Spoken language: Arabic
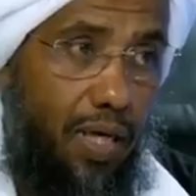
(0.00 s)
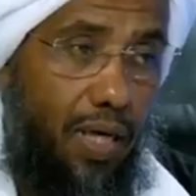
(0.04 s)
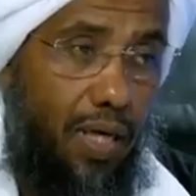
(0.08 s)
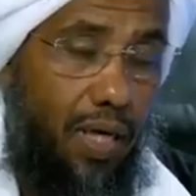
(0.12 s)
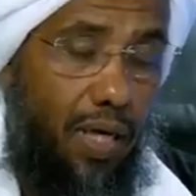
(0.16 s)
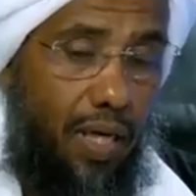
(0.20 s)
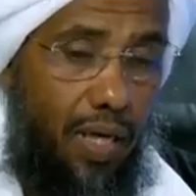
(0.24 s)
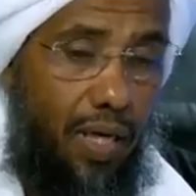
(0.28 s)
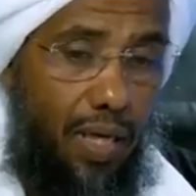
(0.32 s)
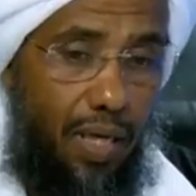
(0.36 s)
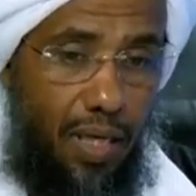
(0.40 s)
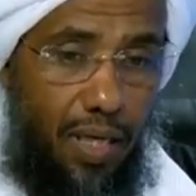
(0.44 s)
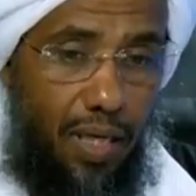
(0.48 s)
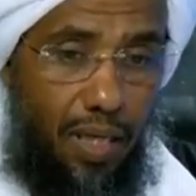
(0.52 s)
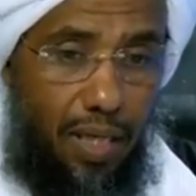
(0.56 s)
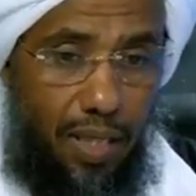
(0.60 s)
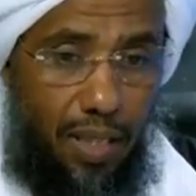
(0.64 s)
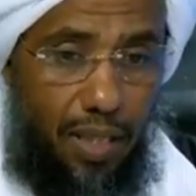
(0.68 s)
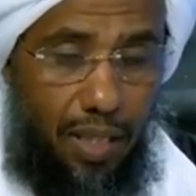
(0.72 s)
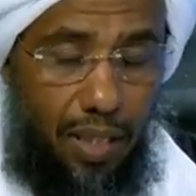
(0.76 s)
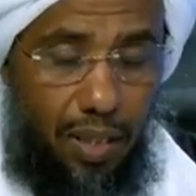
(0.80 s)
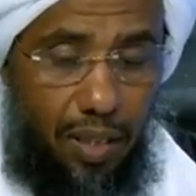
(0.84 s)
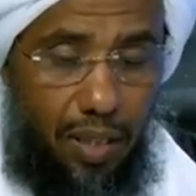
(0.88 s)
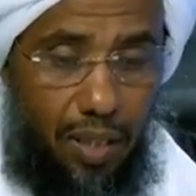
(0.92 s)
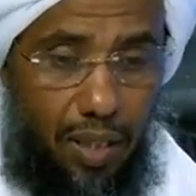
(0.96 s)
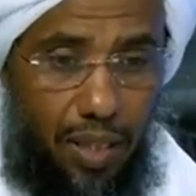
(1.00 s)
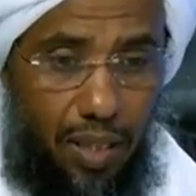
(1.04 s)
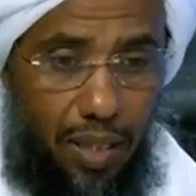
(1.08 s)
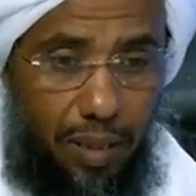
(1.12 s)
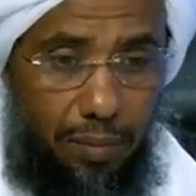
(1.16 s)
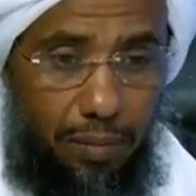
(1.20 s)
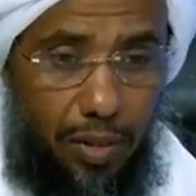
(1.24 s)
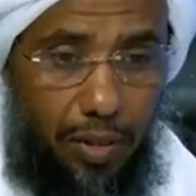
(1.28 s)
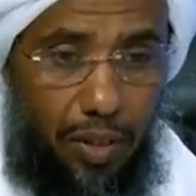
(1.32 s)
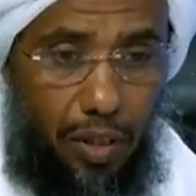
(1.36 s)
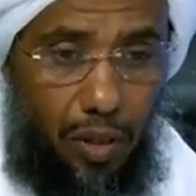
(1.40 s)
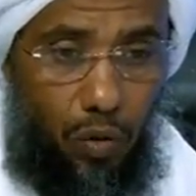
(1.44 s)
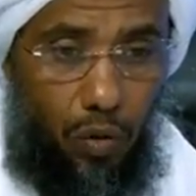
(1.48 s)
على أن
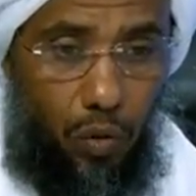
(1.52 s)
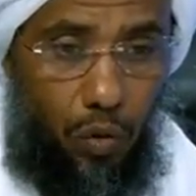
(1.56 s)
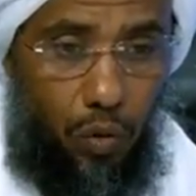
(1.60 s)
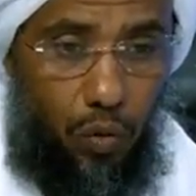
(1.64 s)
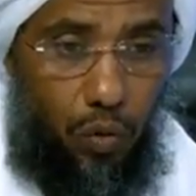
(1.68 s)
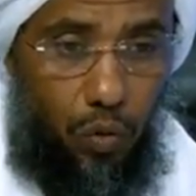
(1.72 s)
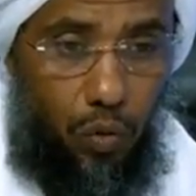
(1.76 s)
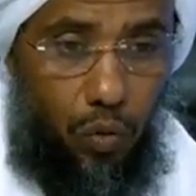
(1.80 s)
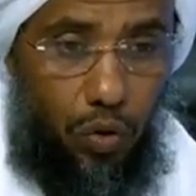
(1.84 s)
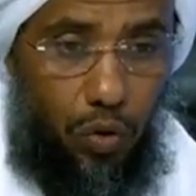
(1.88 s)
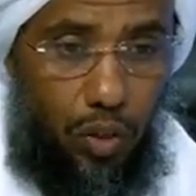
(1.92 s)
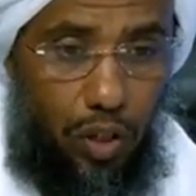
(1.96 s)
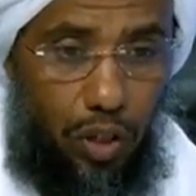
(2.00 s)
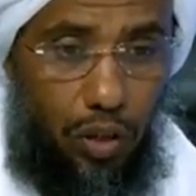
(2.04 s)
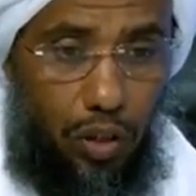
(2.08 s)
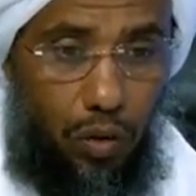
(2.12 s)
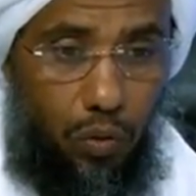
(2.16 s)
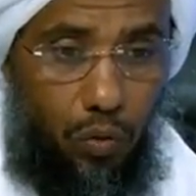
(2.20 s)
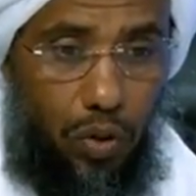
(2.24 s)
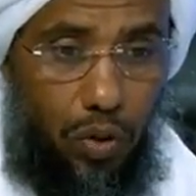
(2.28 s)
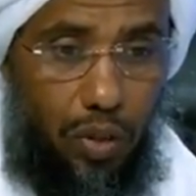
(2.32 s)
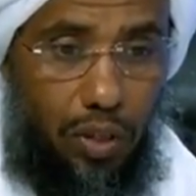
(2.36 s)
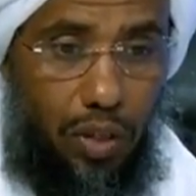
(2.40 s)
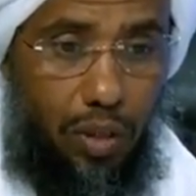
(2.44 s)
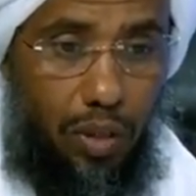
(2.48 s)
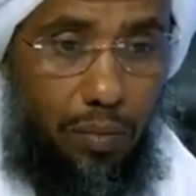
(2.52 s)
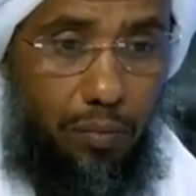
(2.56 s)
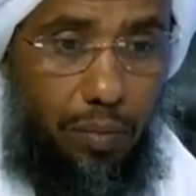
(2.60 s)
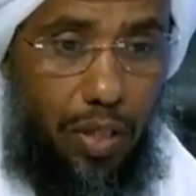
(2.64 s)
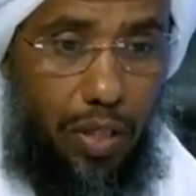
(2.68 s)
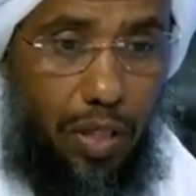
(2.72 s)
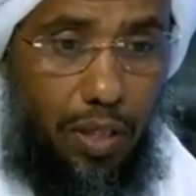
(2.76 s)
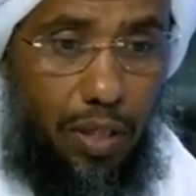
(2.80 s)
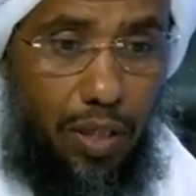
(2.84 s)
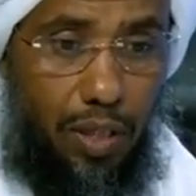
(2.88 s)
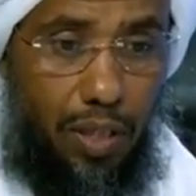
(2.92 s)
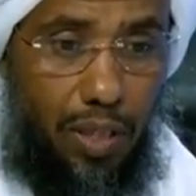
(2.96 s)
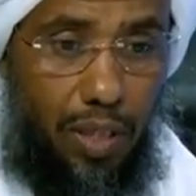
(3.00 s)
إقامة الحدود وضرب
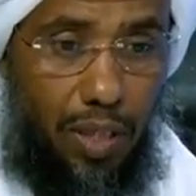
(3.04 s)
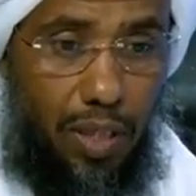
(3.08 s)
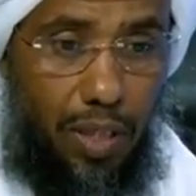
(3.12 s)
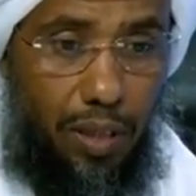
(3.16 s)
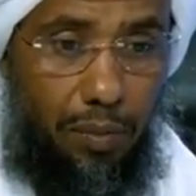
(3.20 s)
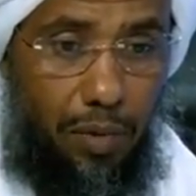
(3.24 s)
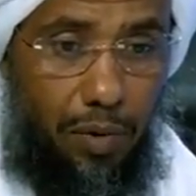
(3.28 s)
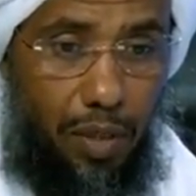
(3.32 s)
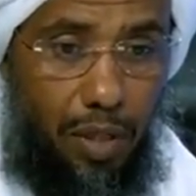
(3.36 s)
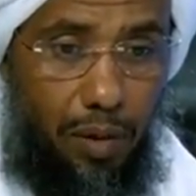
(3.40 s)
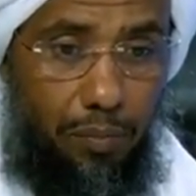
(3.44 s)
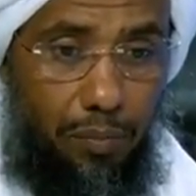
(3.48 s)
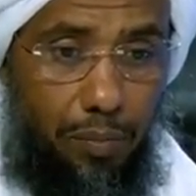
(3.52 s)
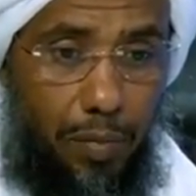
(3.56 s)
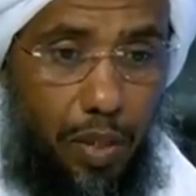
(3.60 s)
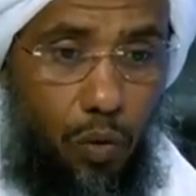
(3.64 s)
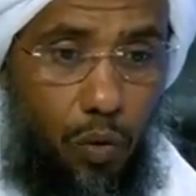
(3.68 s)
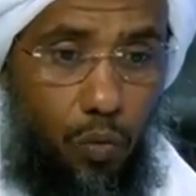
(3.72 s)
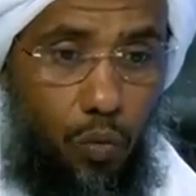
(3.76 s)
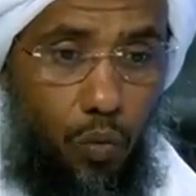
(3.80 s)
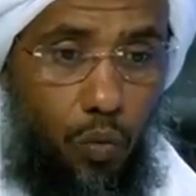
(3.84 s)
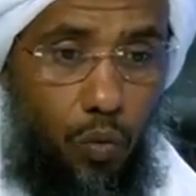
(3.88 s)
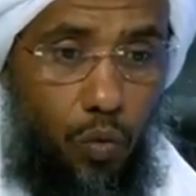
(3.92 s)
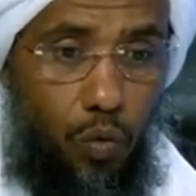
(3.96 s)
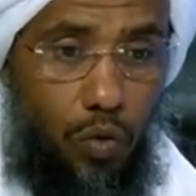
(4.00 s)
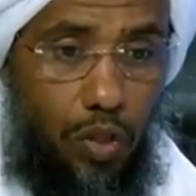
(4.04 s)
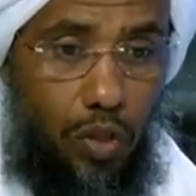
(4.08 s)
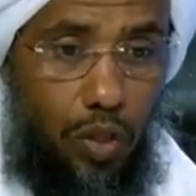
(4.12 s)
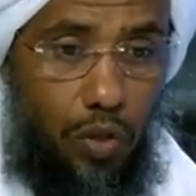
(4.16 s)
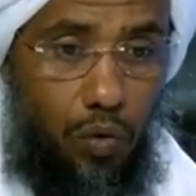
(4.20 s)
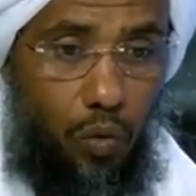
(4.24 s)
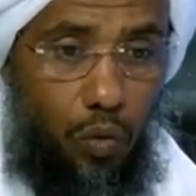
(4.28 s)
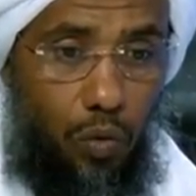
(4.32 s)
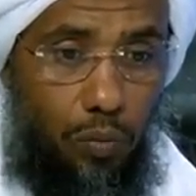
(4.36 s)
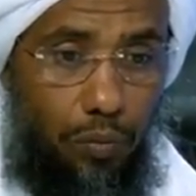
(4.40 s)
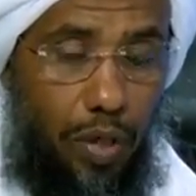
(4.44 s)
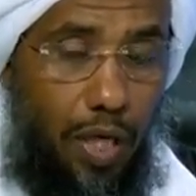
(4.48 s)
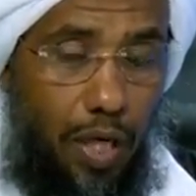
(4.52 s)
الرقاب
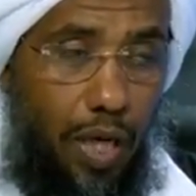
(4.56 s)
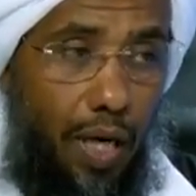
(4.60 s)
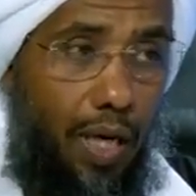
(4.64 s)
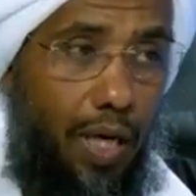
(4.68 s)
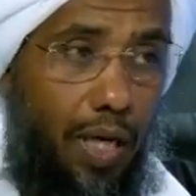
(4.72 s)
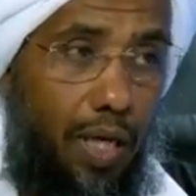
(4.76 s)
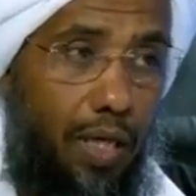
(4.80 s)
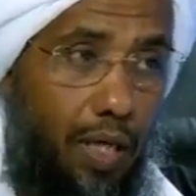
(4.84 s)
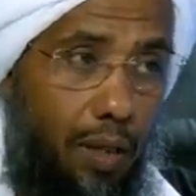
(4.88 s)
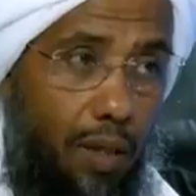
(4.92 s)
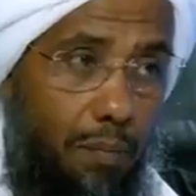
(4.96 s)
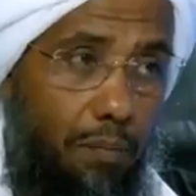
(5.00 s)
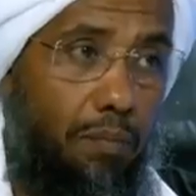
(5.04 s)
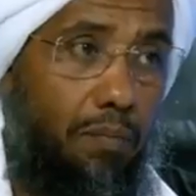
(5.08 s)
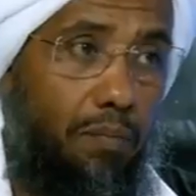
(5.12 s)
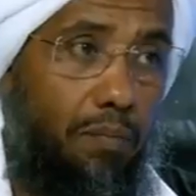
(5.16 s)
منوطة بالحاكم